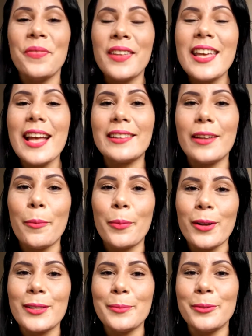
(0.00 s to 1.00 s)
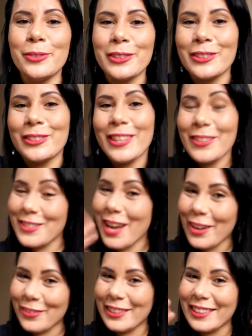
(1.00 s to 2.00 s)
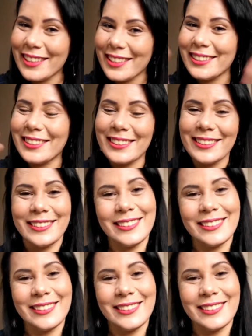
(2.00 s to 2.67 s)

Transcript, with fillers: e até o próximo vídeo. Tchau, tchau, meninas!